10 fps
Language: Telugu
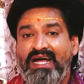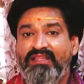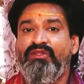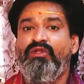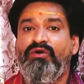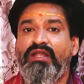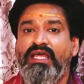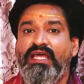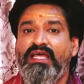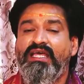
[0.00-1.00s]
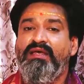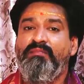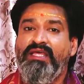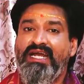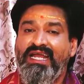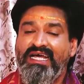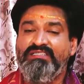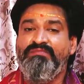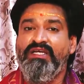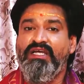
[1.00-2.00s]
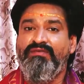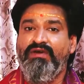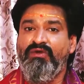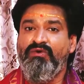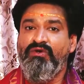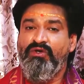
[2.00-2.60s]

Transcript: అందులోనే మీరు లక్ష్మీ గవ్వలు